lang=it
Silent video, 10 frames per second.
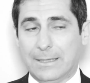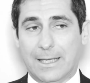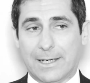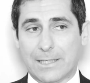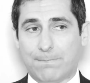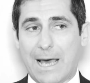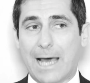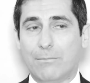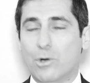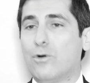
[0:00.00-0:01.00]
del
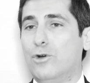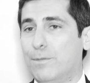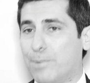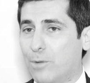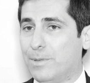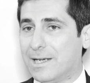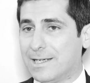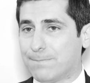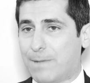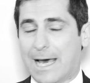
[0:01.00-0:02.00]
risparmio con i propri
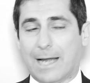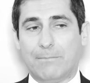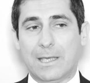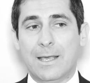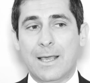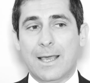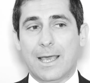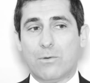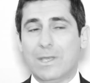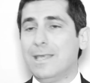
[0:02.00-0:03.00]
risparmi
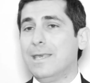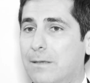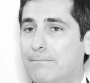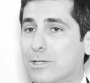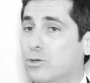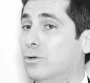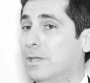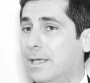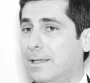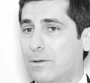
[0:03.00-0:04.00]
e quindi i
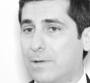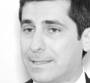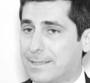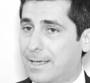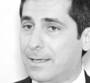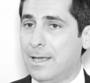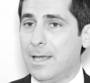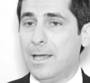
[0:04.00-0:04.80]
bisogni di queste